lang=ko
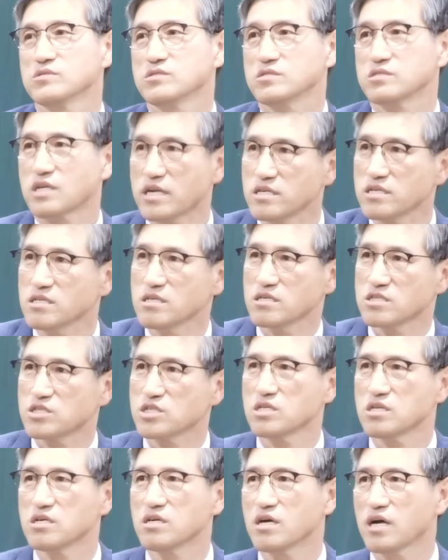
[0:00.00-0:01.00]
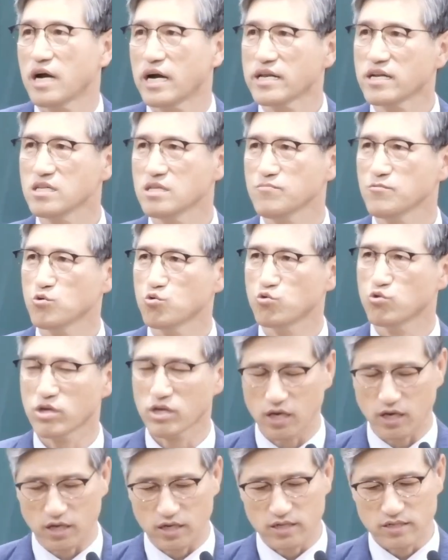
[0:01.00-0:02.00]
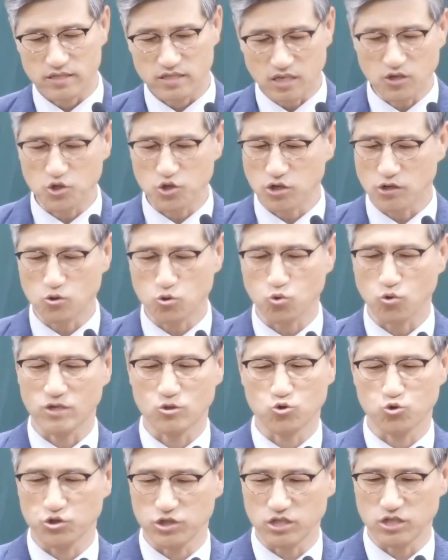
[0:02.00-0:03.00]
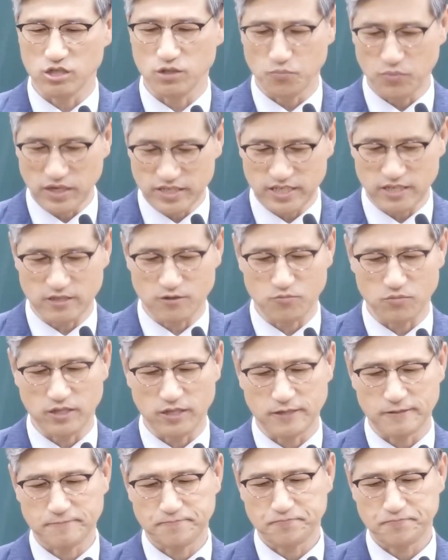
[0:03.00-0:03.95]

라는 것이 하나님이 우리에게 성경을 통해 주시는 메시지입니다.